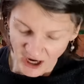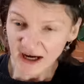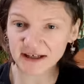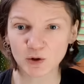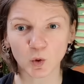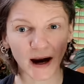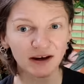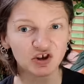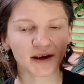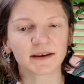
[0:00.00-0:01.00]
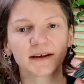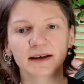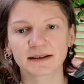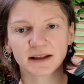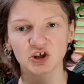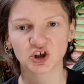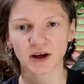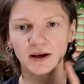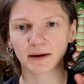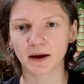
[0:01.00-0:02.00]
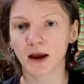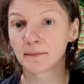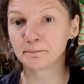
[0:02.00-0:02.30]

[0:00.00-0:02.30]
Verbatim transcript: I słuchajcie, jest też yy,